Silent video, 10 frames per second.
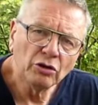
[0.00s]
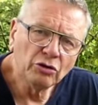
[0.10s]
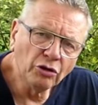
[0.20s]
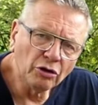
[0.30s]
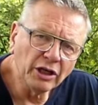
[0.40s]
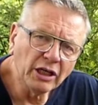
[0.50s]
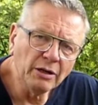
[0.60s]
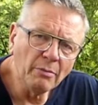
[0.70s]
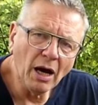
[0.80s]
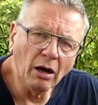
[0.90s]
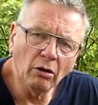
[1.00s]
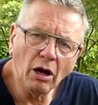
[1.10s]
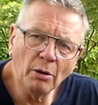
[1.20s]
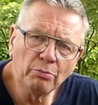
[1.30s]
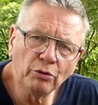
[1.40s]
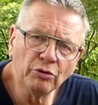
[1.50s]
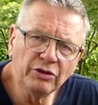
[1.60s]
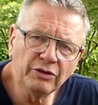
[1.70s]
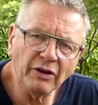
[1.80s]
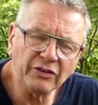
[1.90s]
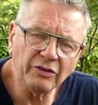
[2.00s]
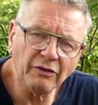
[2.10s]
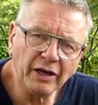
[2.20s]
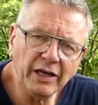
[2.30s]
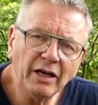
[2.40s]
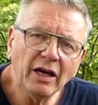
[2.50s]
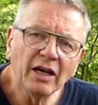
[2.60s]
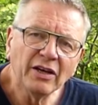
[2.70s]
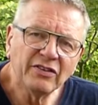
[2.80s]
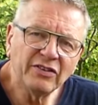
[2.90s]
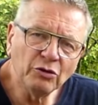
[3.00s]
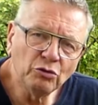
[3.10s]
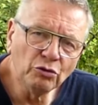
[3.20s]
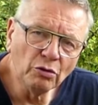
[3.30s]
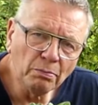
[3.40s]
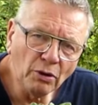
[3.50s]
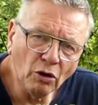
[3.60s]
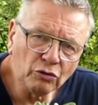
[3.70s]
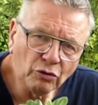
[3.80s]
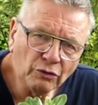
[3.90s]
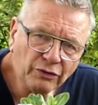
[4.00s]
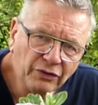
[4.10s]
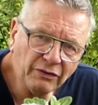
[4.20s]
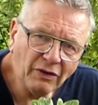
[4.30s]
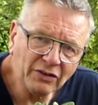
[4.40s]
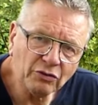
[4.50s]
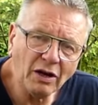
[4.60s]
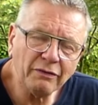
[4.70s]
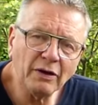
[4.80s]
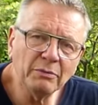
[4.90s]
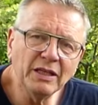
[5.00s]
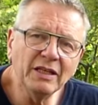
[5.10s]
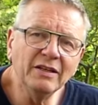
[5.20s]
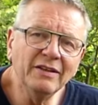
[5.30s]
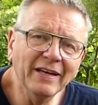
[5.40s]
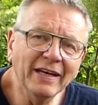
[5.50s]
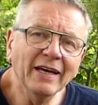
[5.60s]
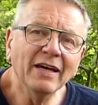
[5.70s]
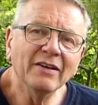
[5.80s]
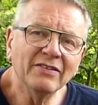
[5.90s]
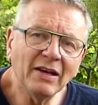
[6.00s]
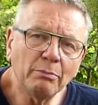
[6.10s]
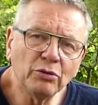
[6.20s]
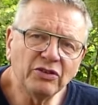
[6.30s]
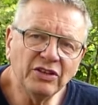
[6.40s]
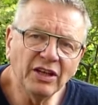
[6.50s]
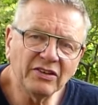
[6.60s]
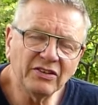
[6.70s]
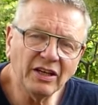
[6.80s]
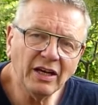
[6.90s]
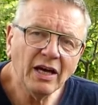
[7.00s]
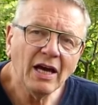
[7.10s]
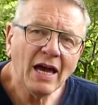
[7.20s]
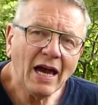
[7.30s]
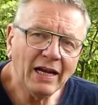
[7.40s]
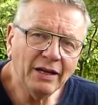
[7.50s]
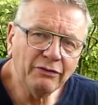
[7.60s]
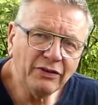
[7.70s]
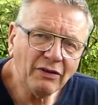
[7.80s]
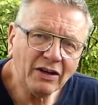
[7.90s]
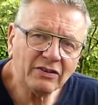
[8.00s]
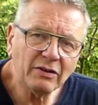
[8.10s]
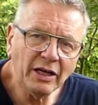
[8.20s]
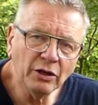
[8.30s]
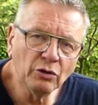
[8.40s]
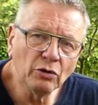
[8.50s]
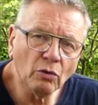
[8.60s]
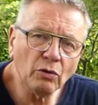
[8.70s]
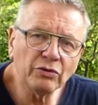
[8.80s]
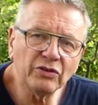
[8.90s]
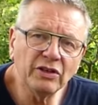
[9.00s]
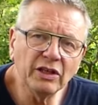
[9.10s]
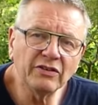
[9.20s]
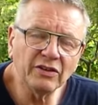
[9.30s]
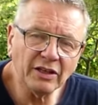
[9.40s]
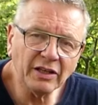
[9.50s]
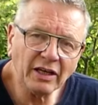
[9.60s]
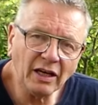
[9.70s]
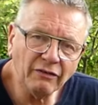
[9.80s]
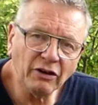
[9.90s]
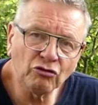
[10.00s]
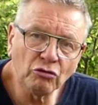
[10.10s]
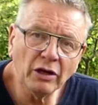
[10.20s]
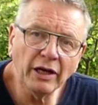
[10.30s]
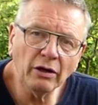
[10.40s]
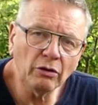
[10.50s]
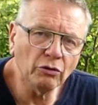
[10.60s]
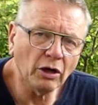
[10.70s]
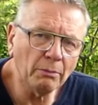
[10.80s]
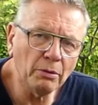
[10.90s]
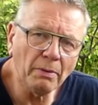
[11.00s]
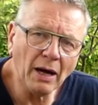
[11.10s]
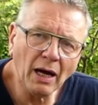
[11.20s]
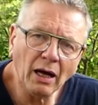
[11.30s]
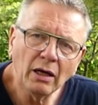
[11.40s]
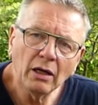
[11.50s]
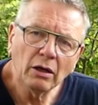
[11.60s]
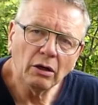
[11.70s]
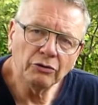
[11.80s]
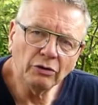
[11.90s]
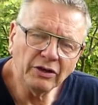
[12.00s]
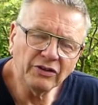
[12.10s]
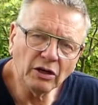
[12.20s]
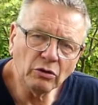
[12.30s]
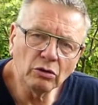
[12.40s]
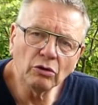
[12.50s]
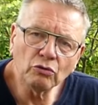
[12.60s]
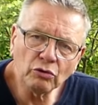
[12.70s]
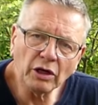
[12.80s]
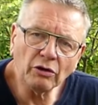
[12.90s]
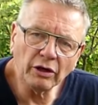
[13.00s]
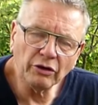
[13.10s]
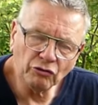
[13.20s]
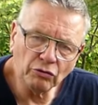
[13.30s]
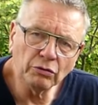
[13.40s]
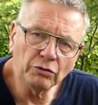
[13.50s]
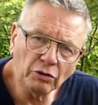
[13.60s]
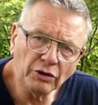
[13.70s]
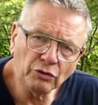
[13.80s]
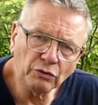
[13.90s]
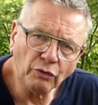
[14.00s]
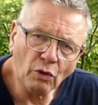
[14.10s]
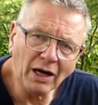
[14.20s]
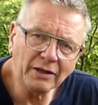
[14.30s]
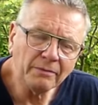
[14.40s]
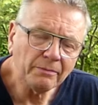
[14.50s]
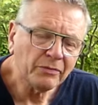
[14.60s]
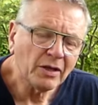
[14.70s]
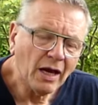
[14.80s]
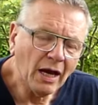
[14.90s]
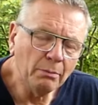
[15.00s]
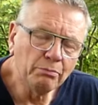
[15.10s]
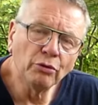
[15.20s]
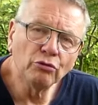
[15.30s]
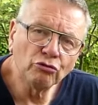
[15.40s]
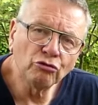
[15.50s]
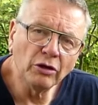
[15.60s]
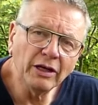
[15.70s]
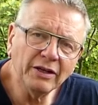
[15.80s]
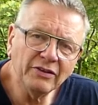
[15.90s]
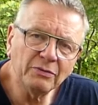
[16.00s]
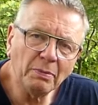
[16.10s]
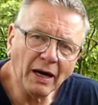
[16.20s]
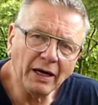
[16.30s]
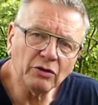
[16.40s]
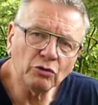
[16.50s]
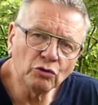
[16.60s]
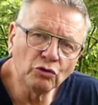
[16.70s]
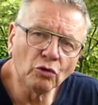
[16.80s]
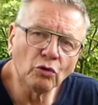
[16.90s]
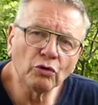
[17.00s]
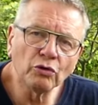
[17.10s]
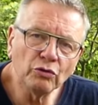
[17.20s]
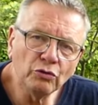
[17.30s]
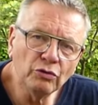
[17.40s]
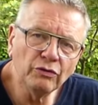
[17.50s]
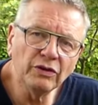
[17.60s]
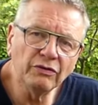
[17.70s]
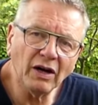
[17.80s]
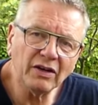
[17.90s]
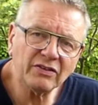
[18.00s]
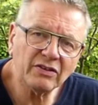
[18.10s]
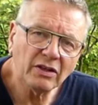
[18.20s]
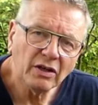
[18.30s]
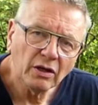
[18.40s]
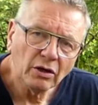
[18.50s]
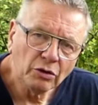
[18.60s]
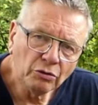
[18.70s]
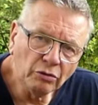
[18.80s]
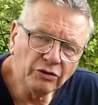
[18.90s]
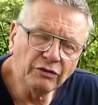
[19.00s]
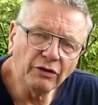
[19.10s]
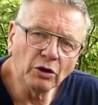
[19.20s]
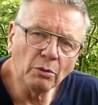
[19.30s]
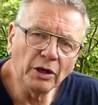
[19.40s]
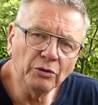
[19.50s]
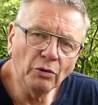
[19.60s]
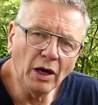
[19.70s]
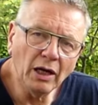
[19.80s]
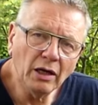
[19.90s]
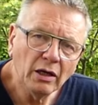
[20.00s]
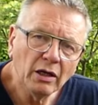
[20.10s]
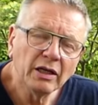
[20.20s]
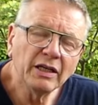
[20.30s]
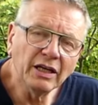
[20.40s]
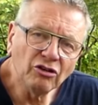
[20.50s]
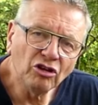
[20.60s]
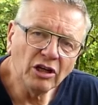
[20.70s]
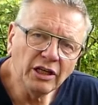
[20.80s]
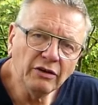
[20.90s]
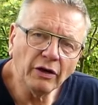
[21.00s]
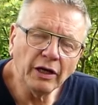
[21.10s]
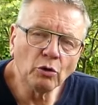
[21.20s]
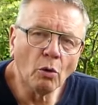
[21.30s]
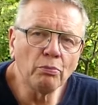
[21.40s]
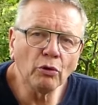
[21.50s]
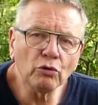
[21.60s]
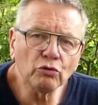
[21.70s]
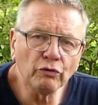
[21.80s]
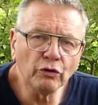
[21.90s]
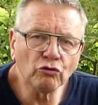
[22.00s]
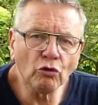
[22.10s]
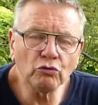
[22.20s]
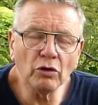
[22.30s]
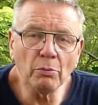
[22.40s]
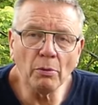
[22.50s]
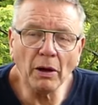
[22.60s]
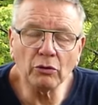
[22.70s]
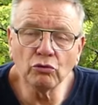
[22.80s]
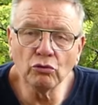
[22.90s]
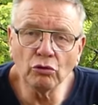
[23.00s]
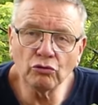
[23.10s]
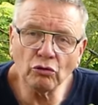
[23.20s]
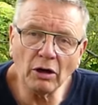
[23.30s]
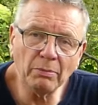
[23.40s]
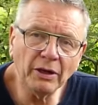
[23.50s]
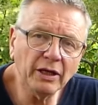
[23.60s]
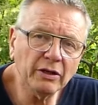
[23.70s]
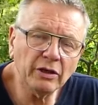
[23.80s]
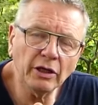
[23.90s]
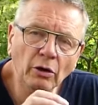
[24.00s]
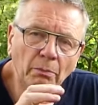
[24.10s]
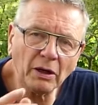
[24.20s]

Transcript: dans des climats euh, un peu divers et variés. C'est une plante vivace de la famille des Apocynaceae. Elle est vivace et non rustique, c'est-à-dire qu'elle va geler euh, dans la plupart de l'hexagone, en tout cas dans les, zones, dans les zones froides. Elle peut geler et disparaître. Donc, une vivace cultivée comme annuelle, qui est gélive et qu'on peut retrouver aujourd'hui un peu partout euh, sur la planète et en